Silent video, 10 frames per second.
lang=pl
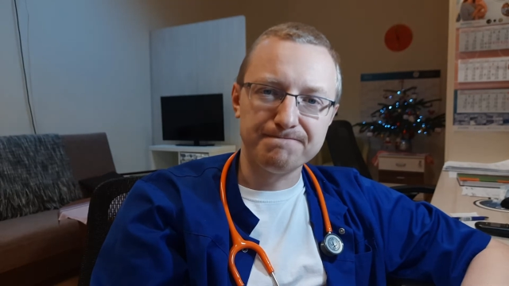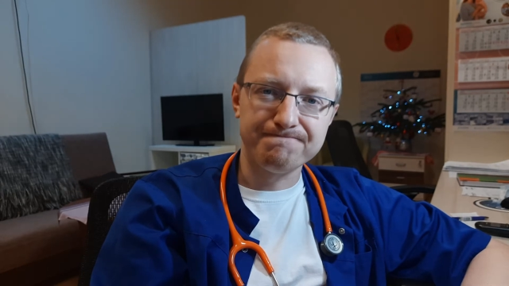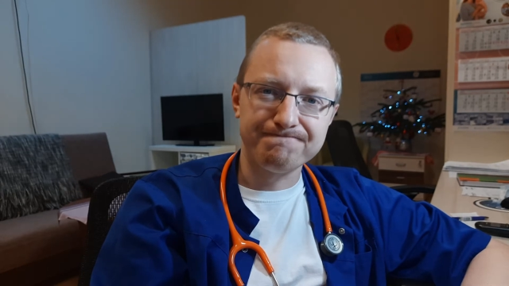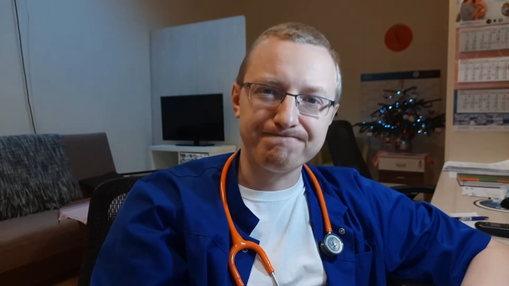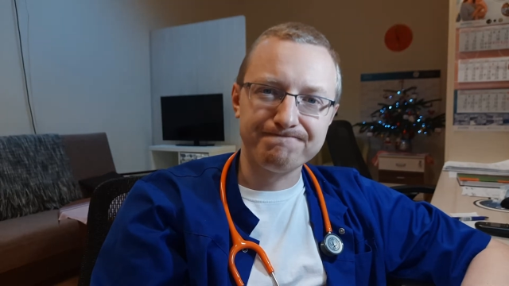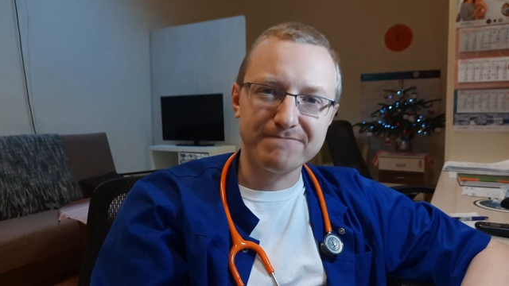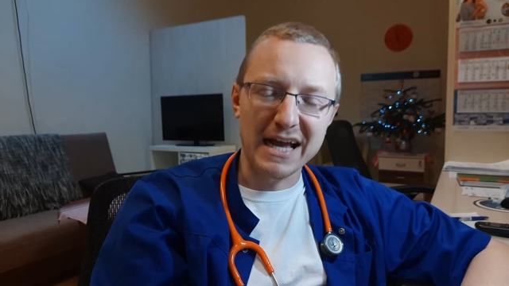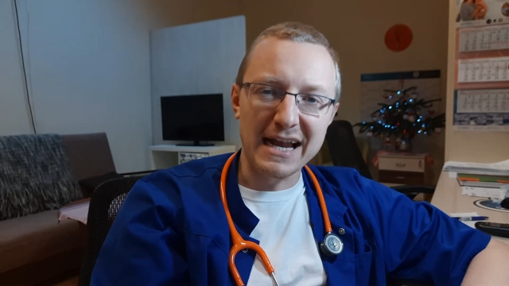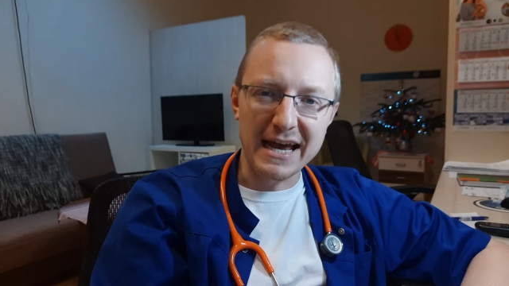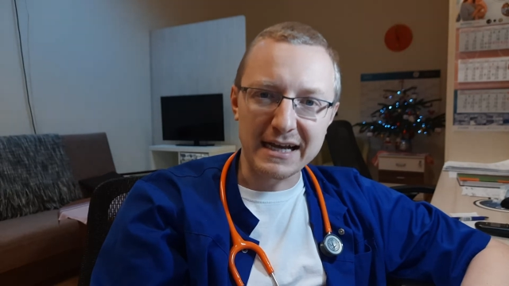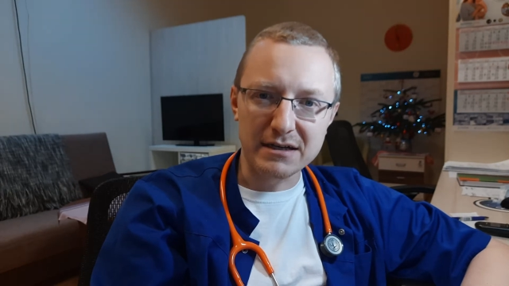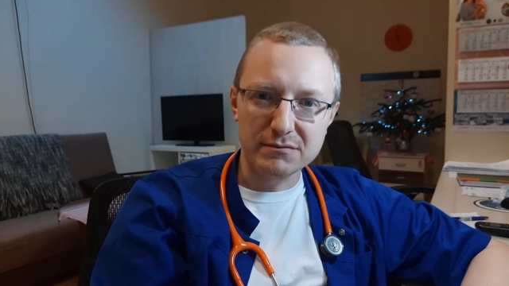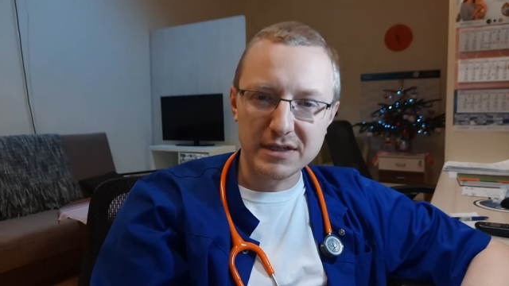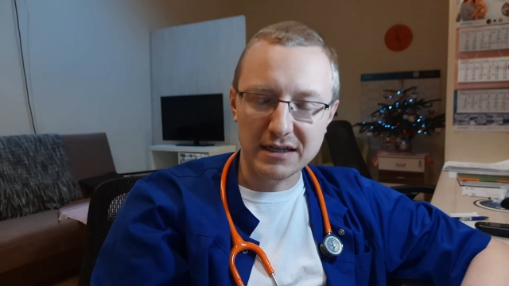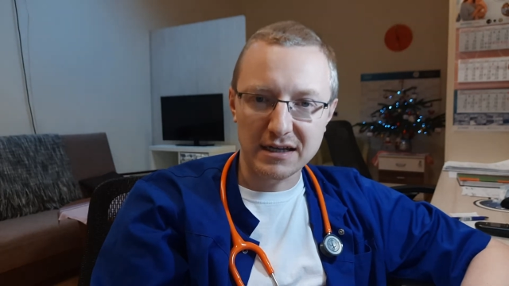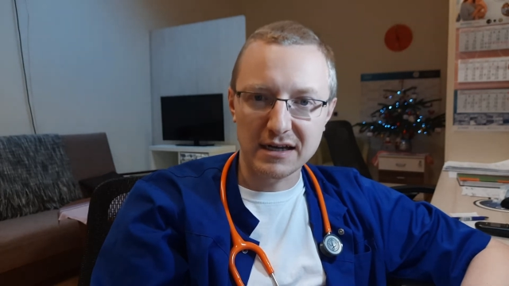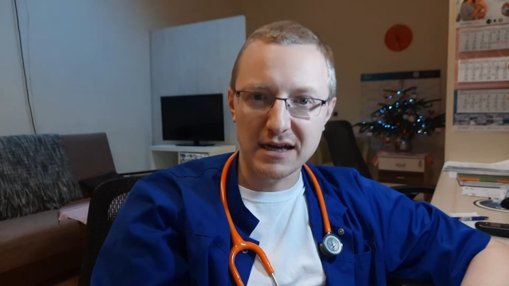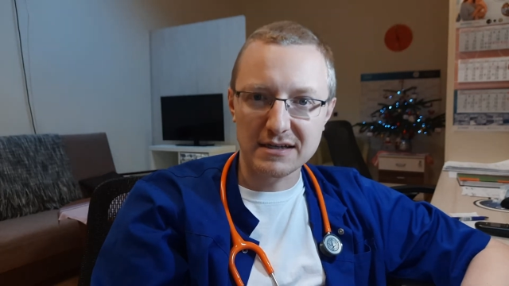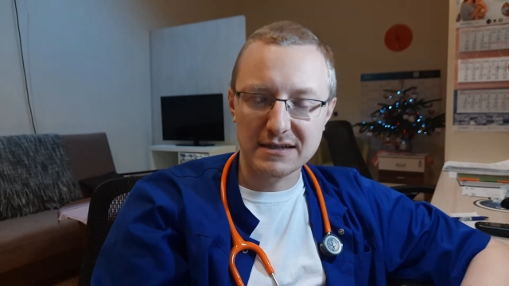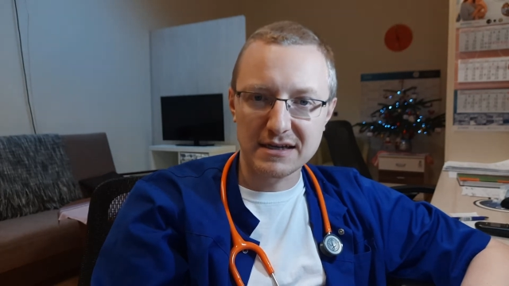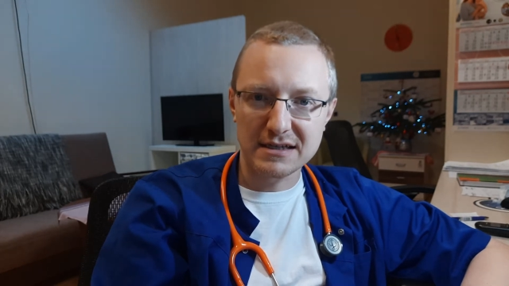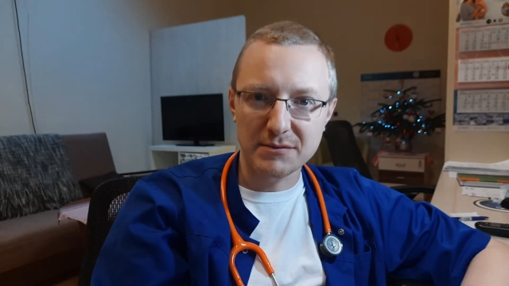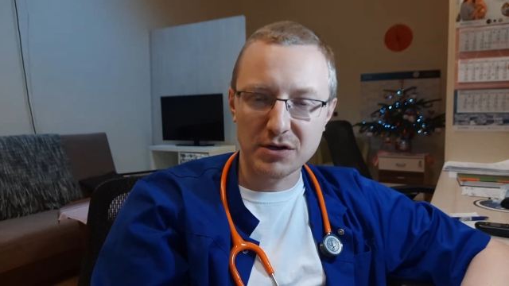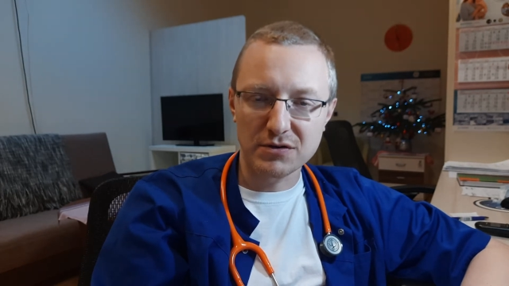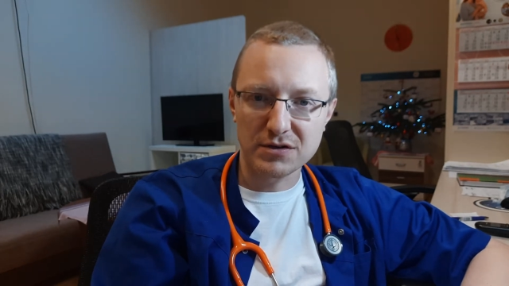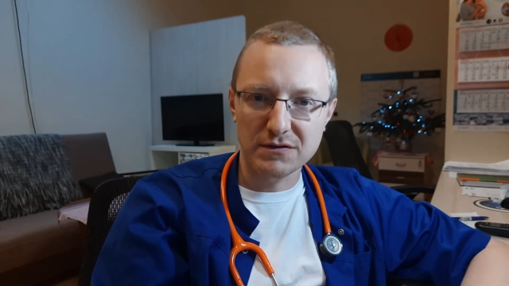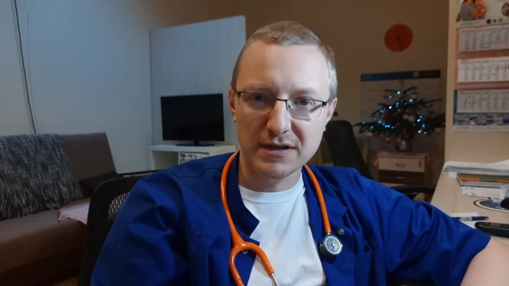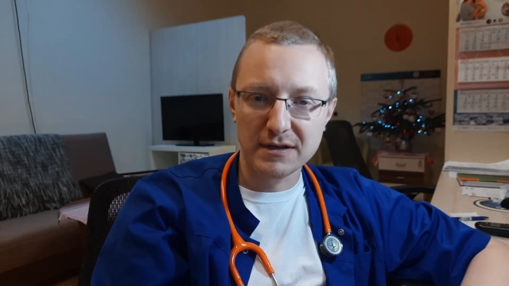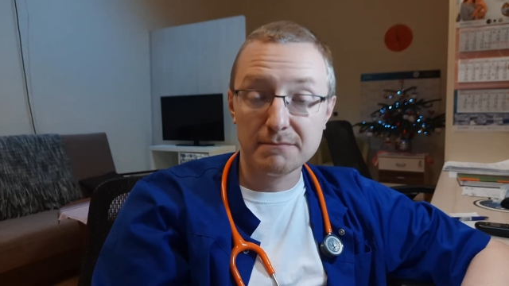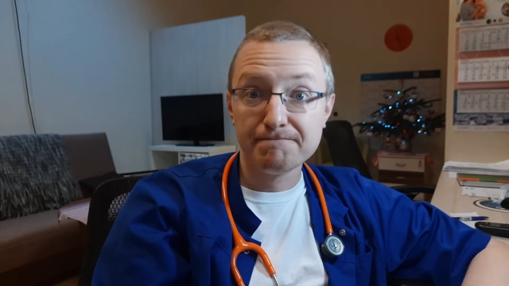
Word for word: mm, lek, jak na lekarski egzamin końcowy.